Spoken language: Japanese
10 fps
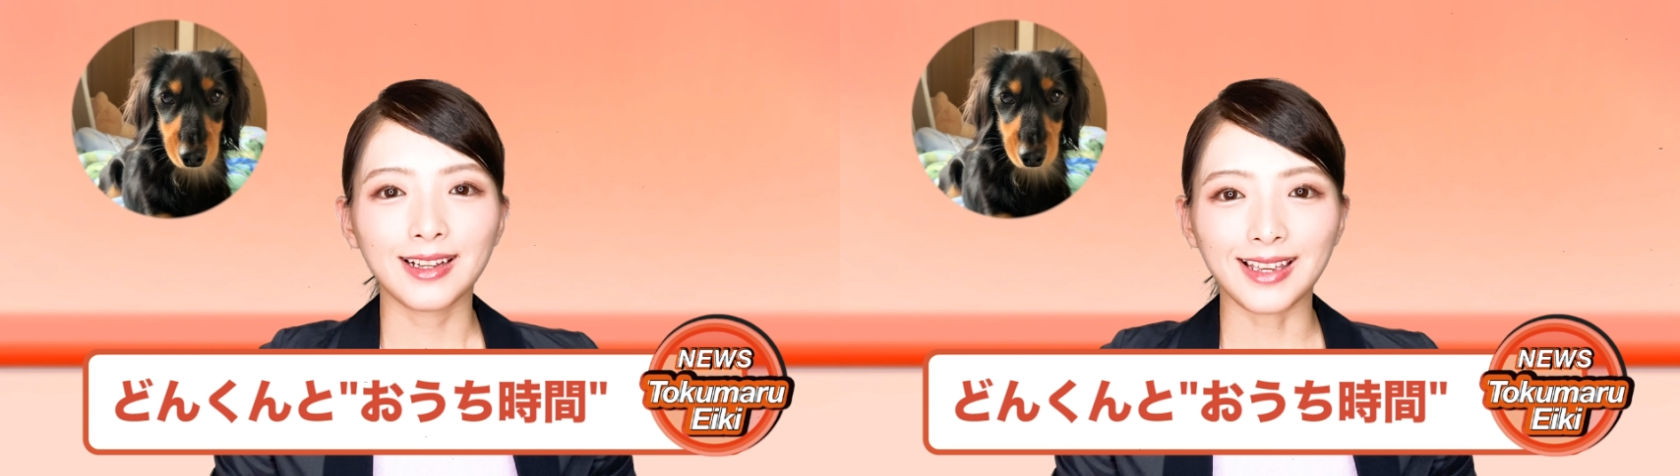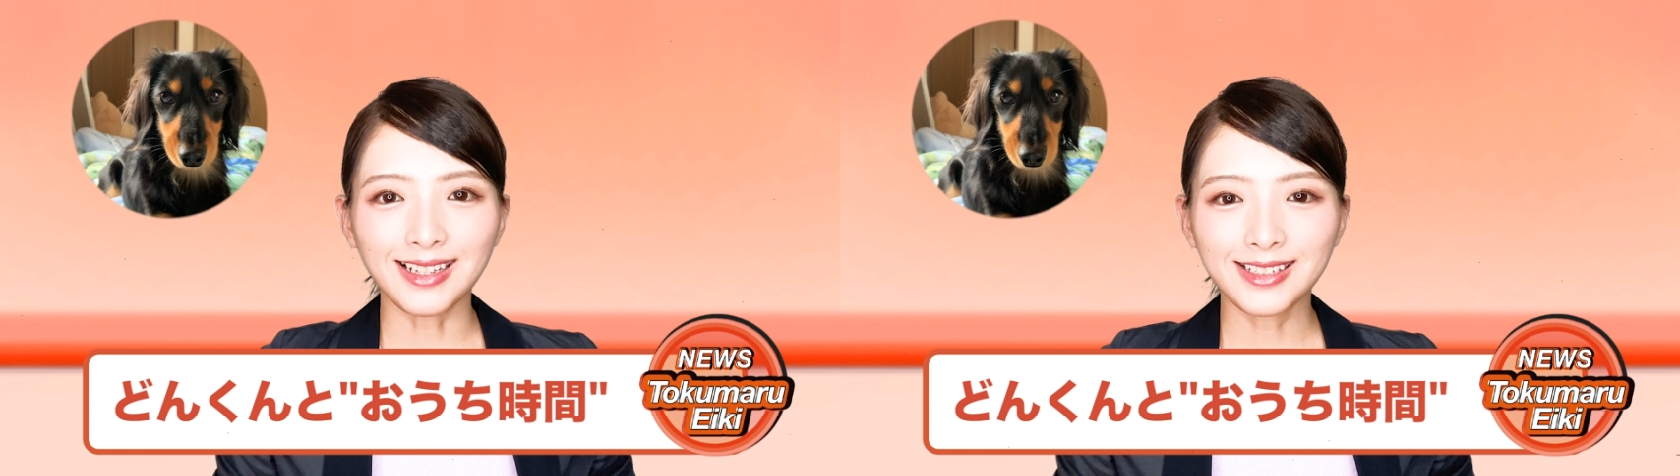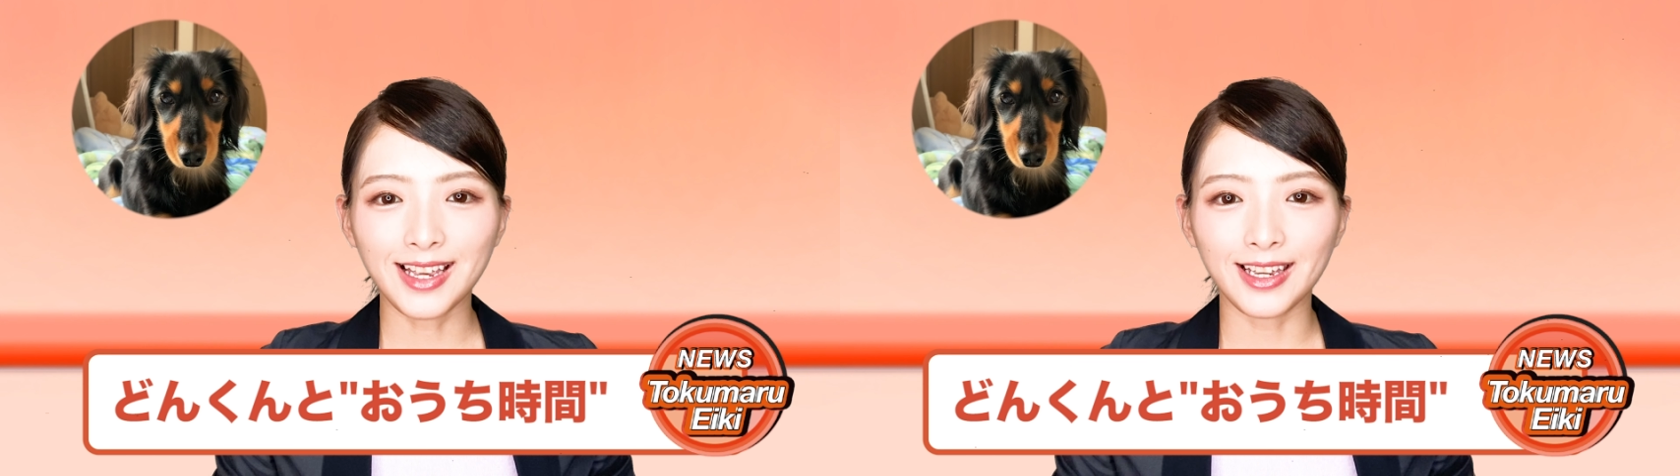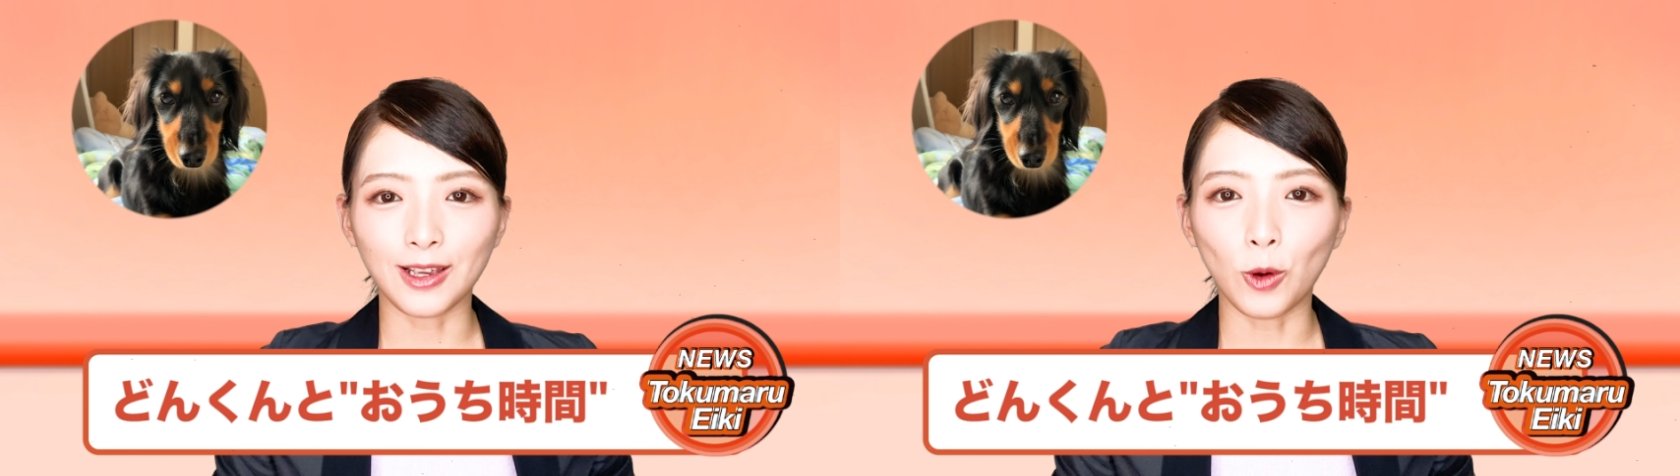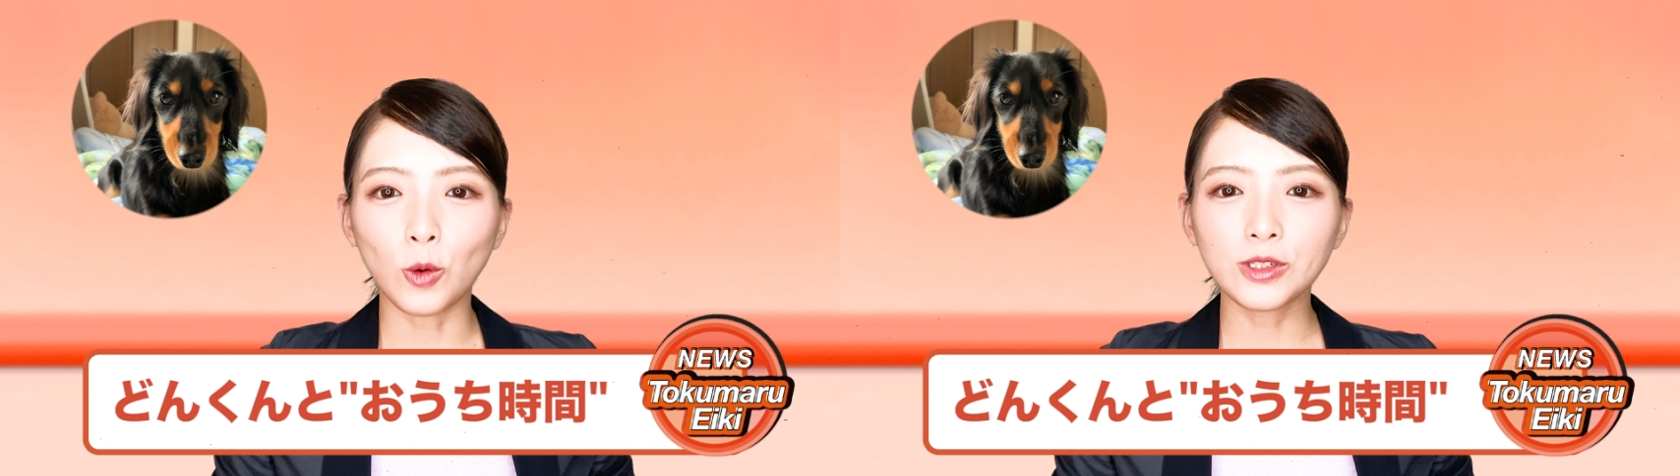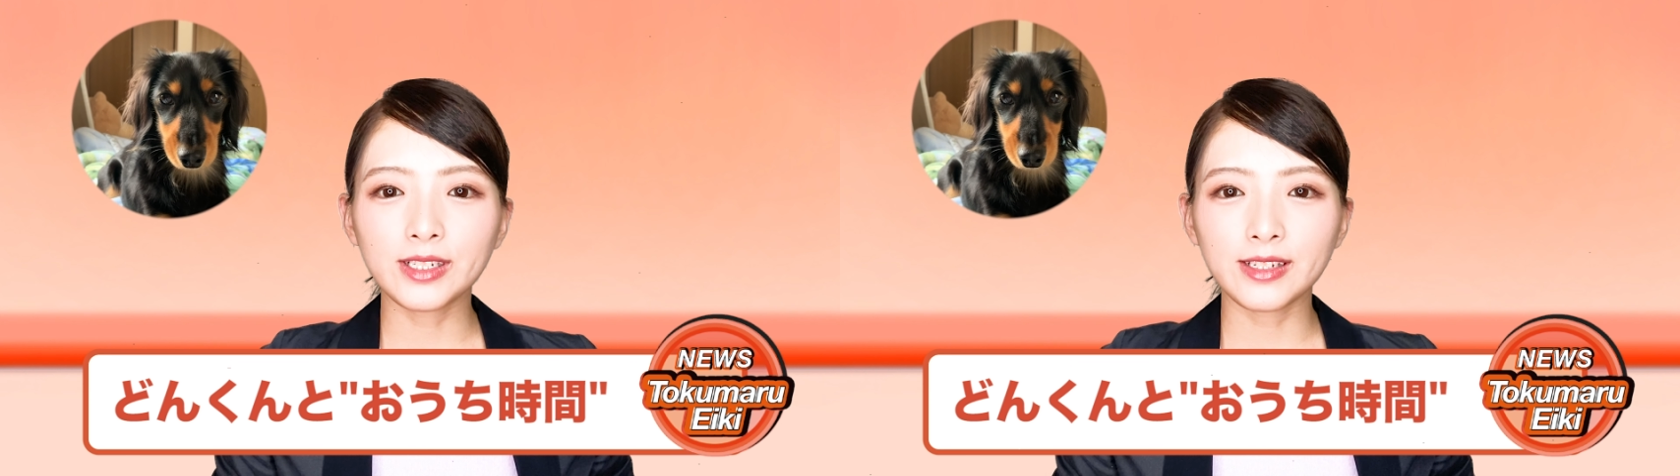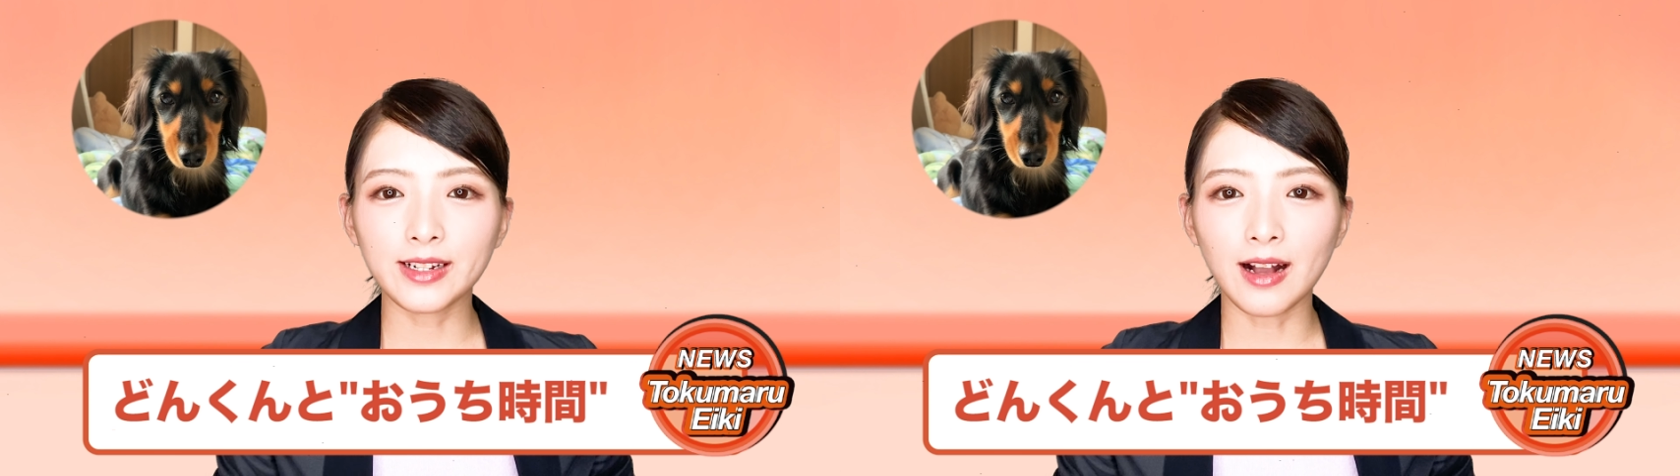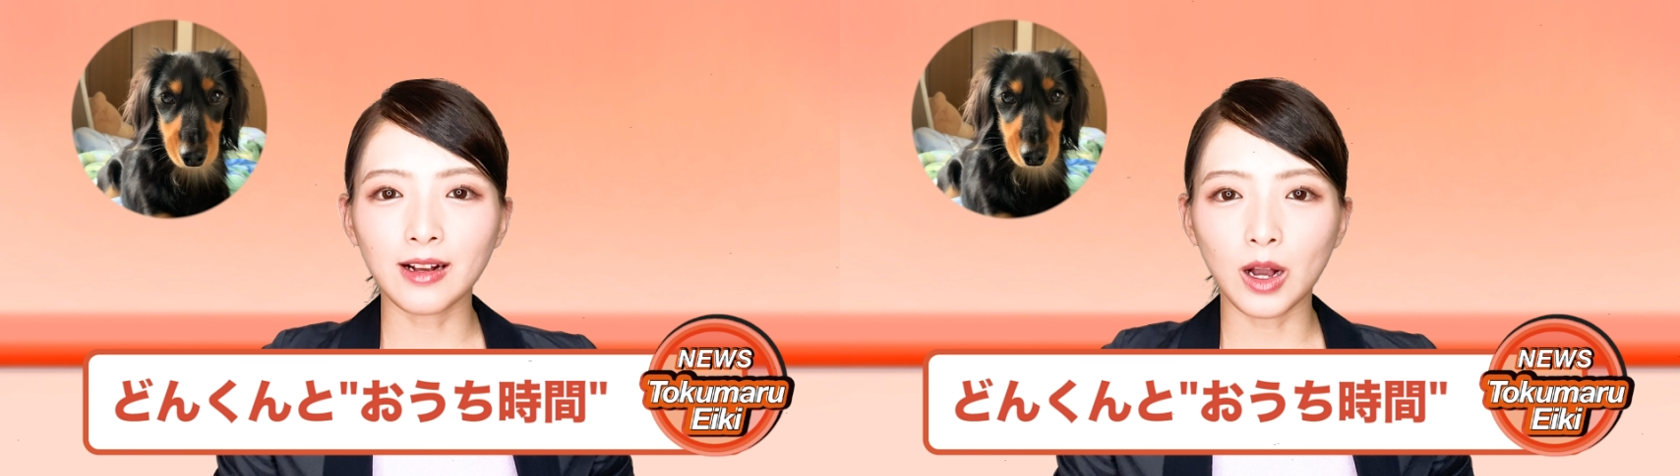現在、おうち時
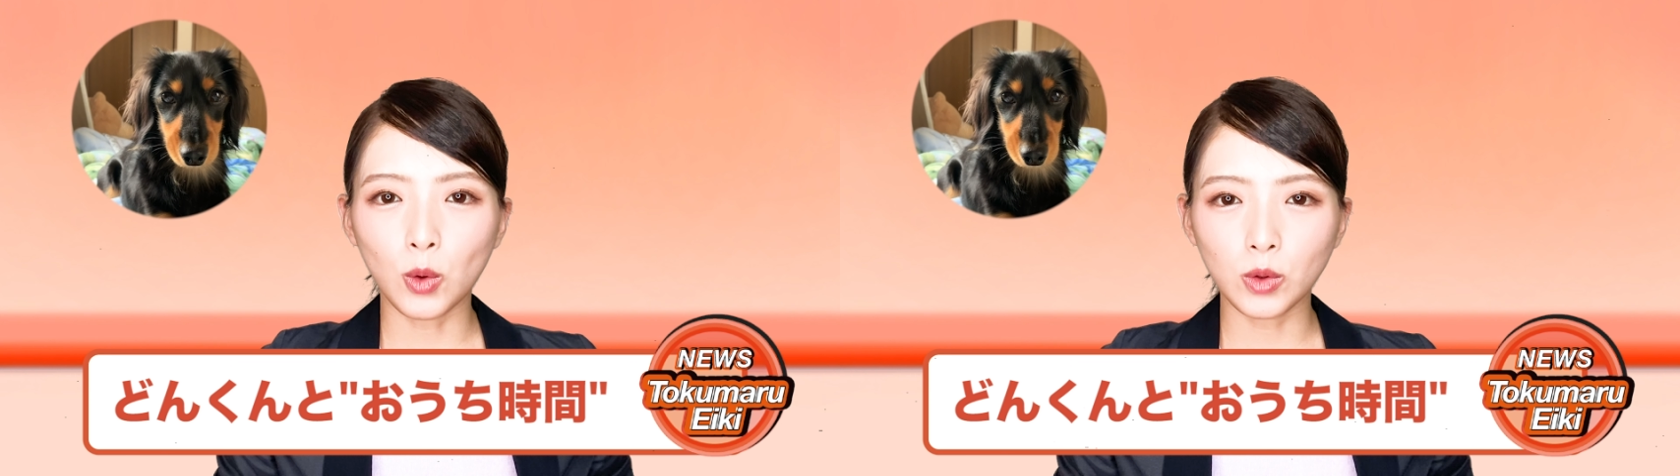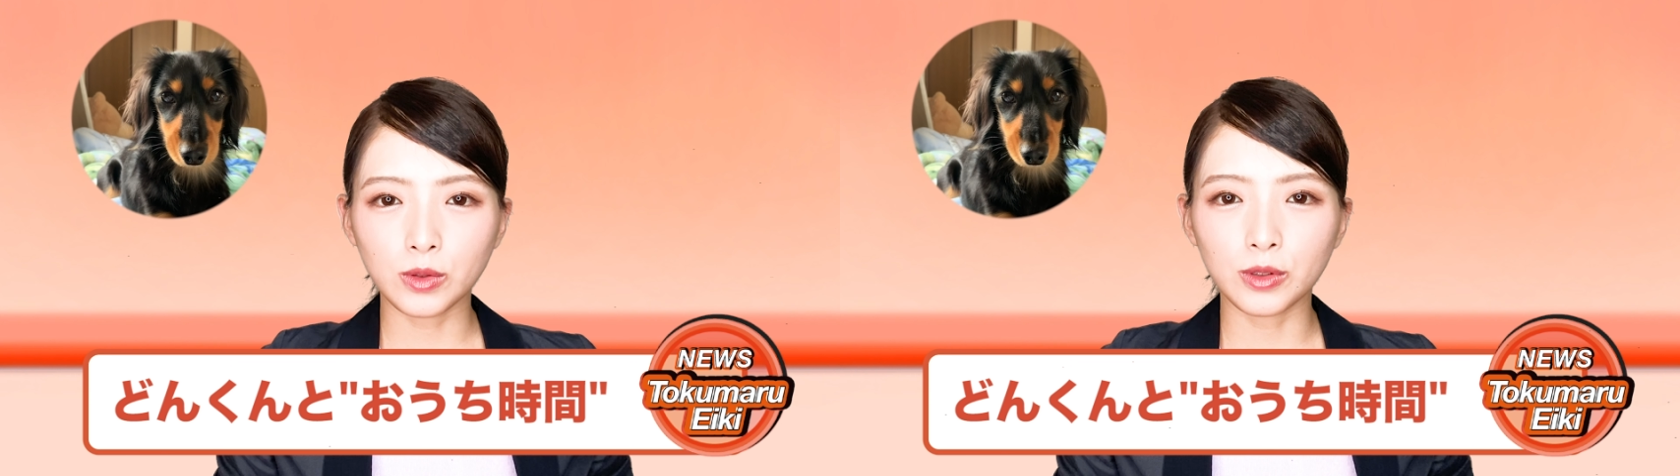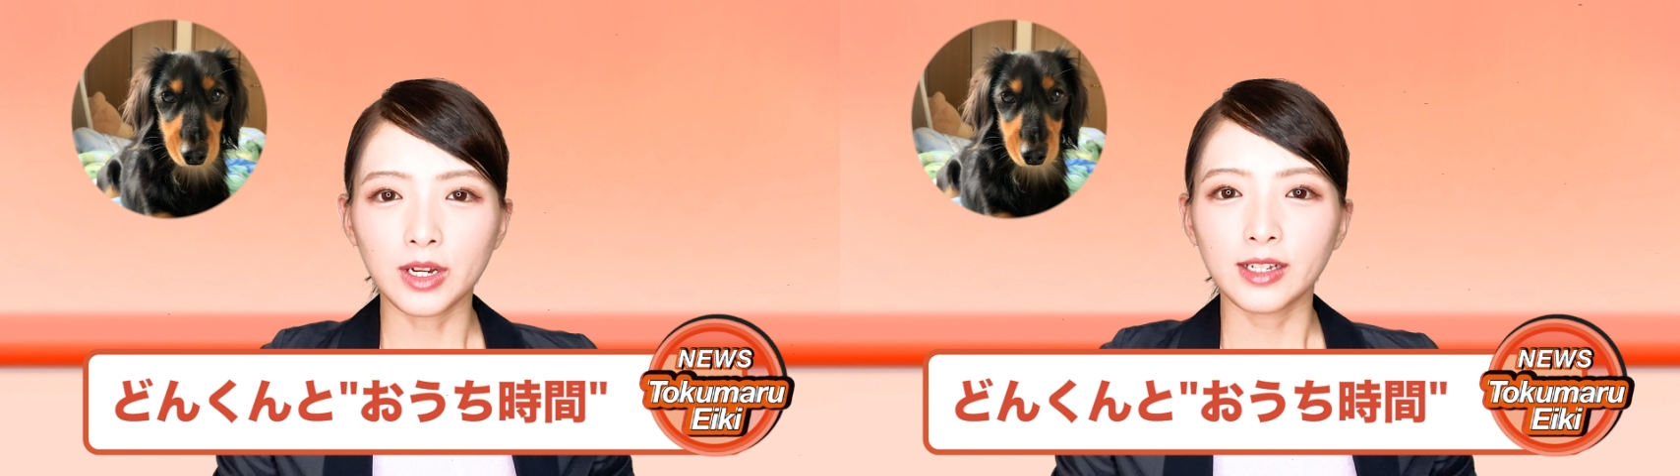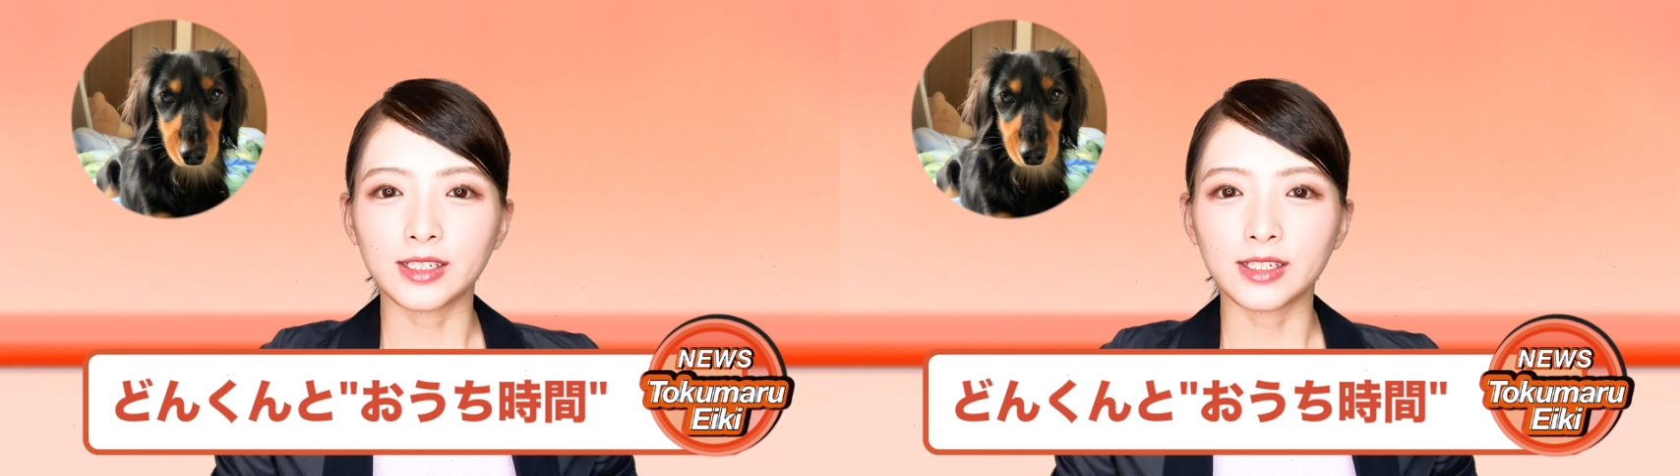間が多く、